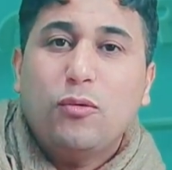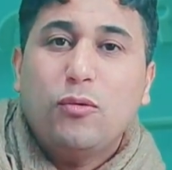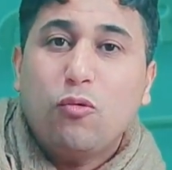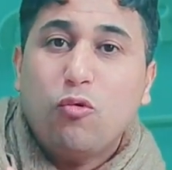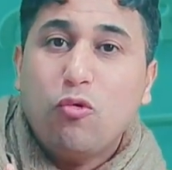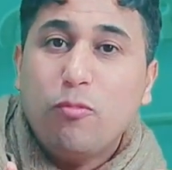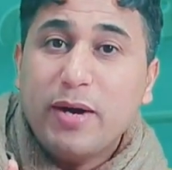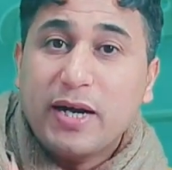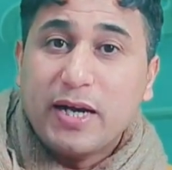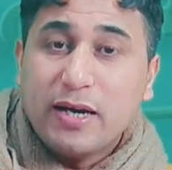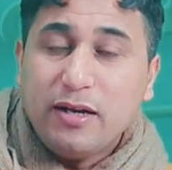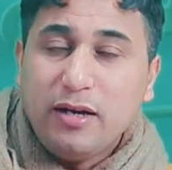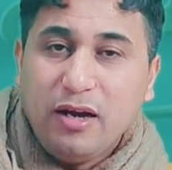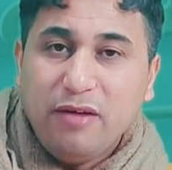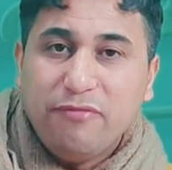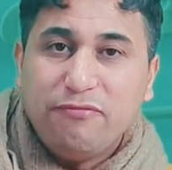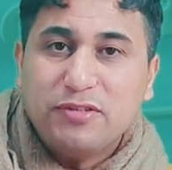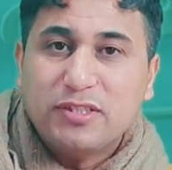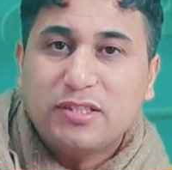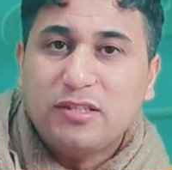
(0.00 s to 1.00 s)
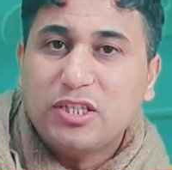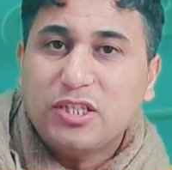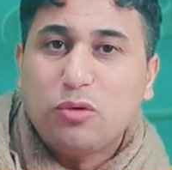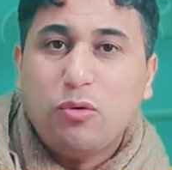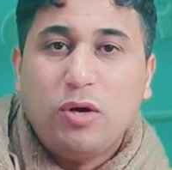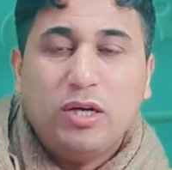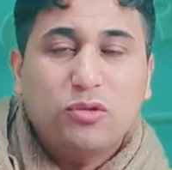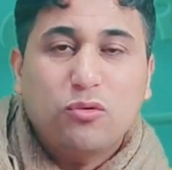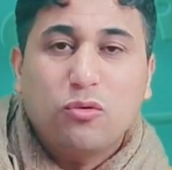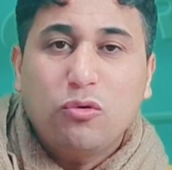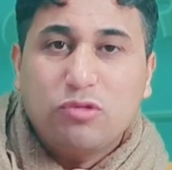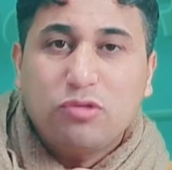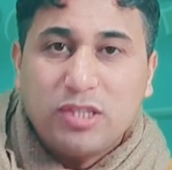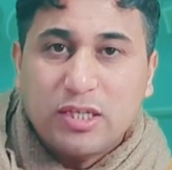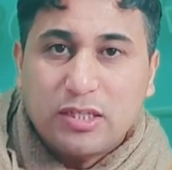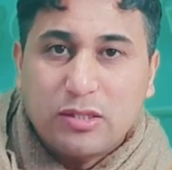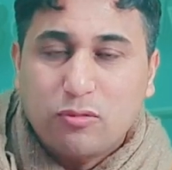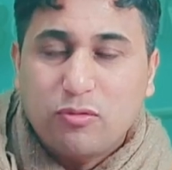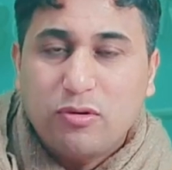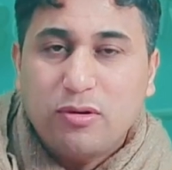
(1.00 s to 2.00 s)
وما كنحفز حتى شي واحد نقول له
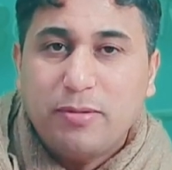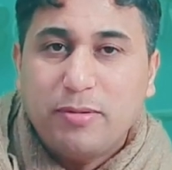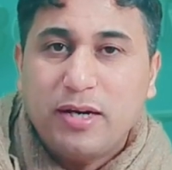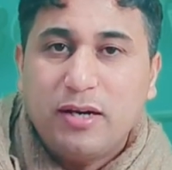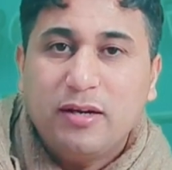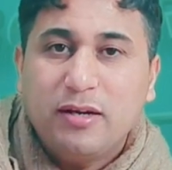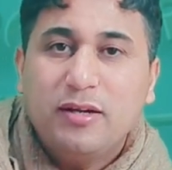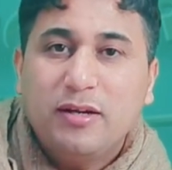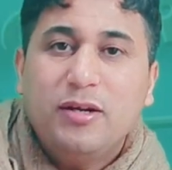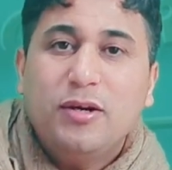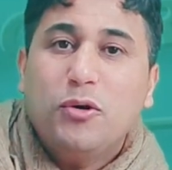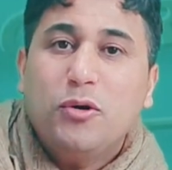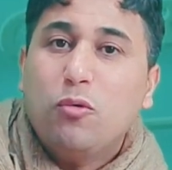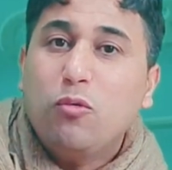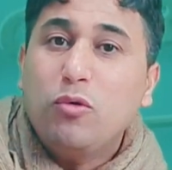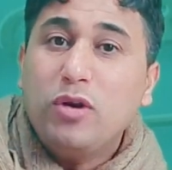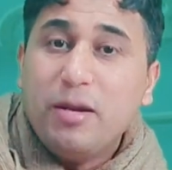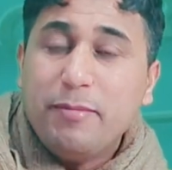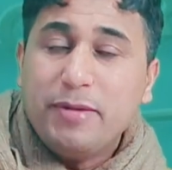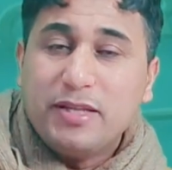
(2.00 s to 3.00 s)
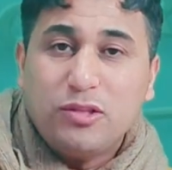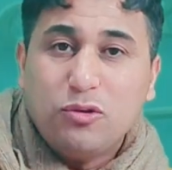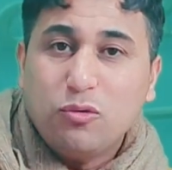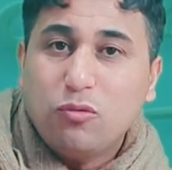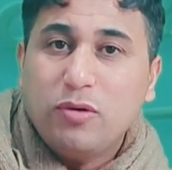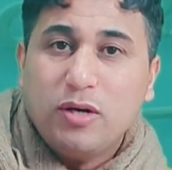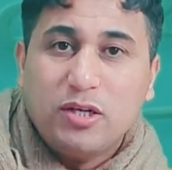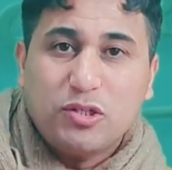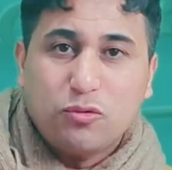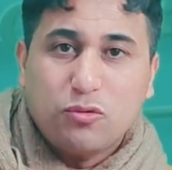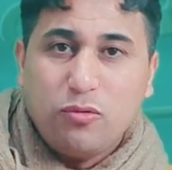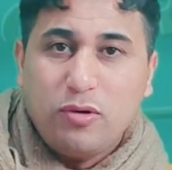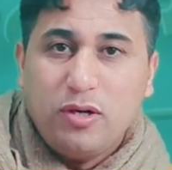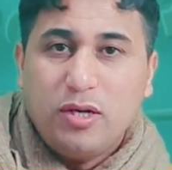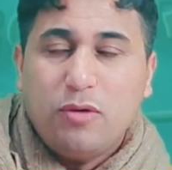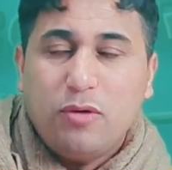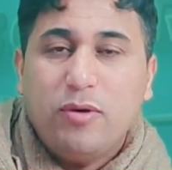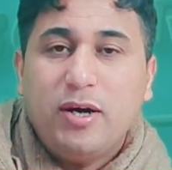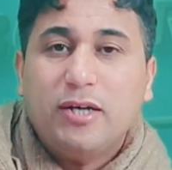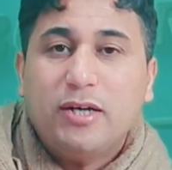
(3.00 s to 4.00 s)
سير دق البرا ولا ما تدقهاش
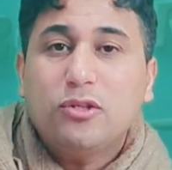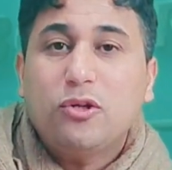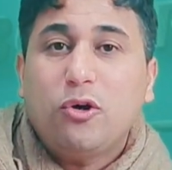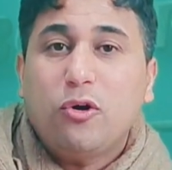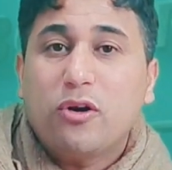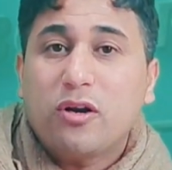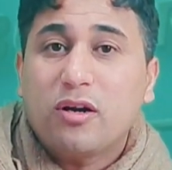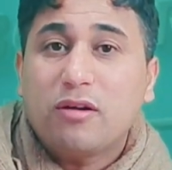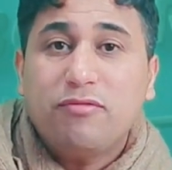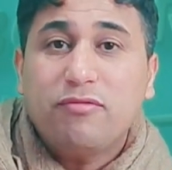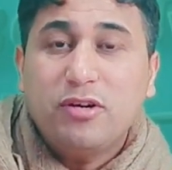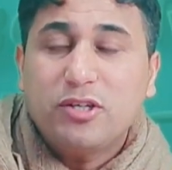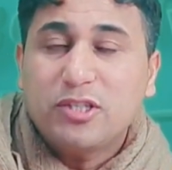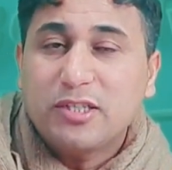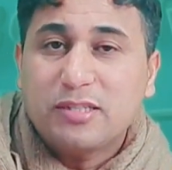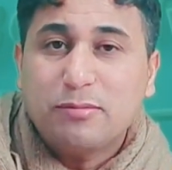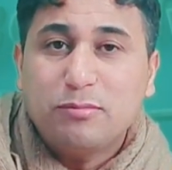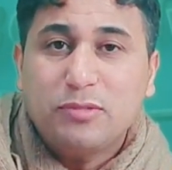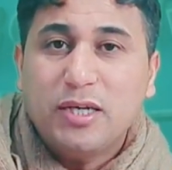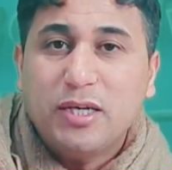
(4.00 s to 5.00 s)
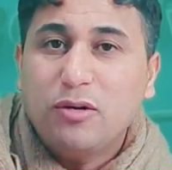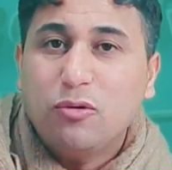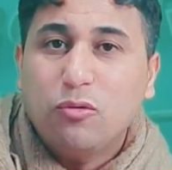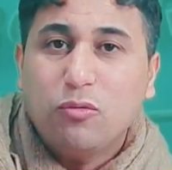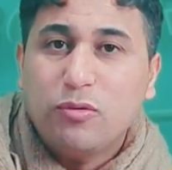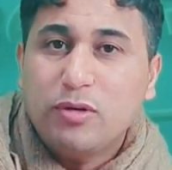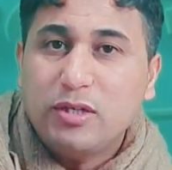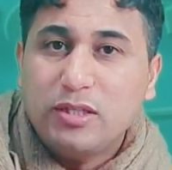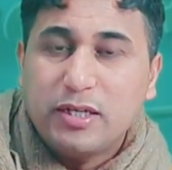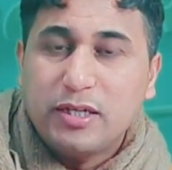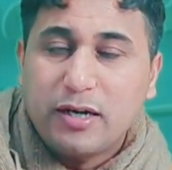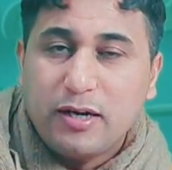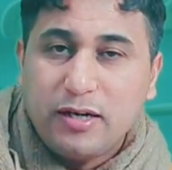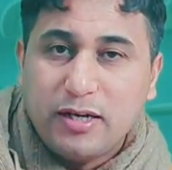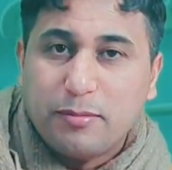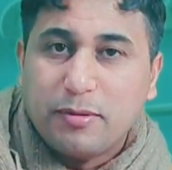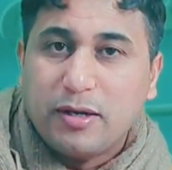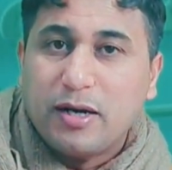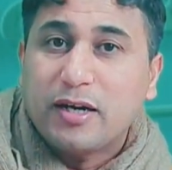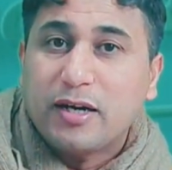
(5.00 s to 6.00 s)
كل واحد حر في الجسم ديالو يدير
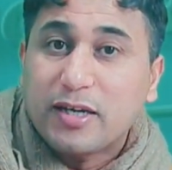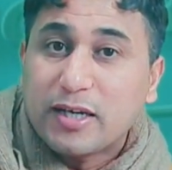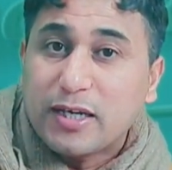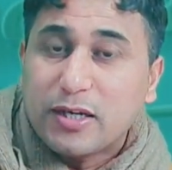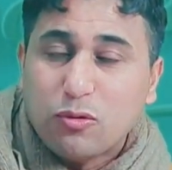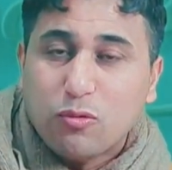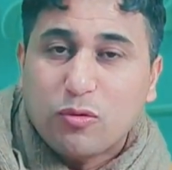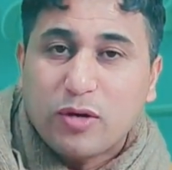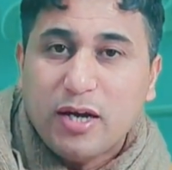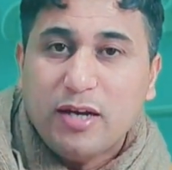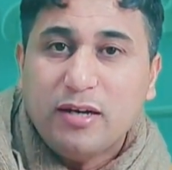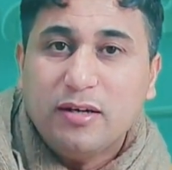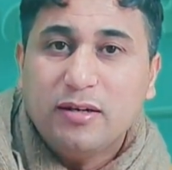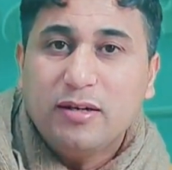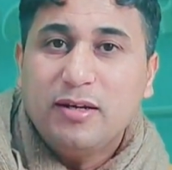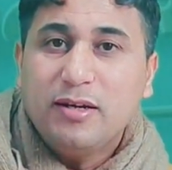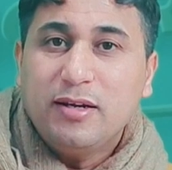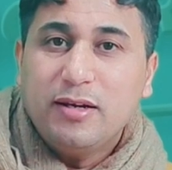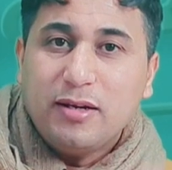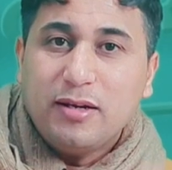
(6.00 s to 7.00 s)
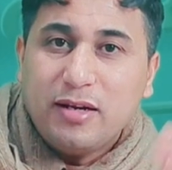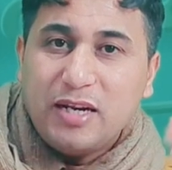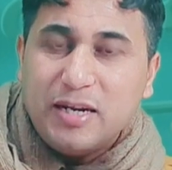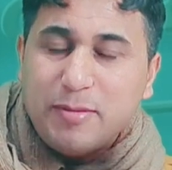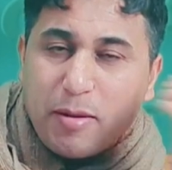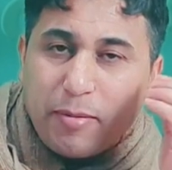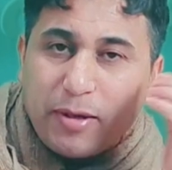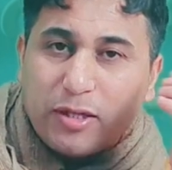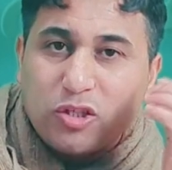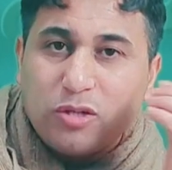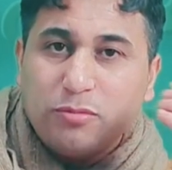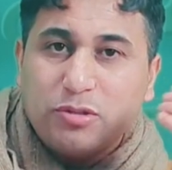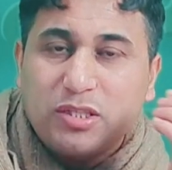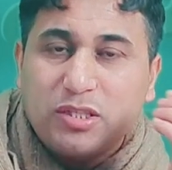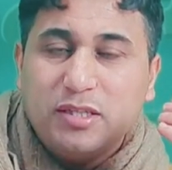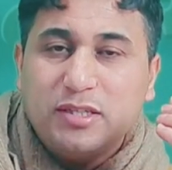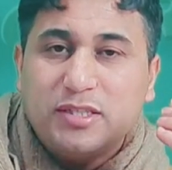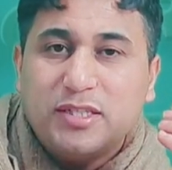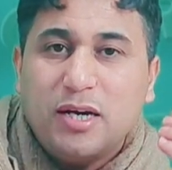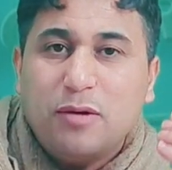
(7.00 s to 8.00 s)
اللي بغى غير كان اللي ما بغيتكمش
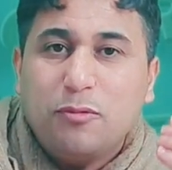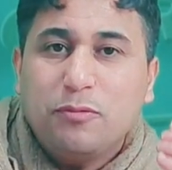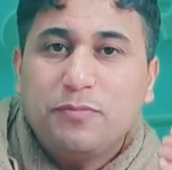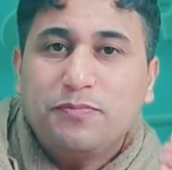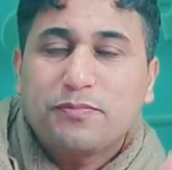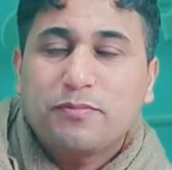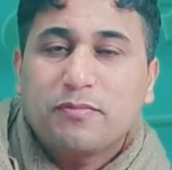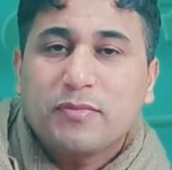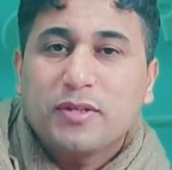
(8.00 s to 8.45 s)
تنساو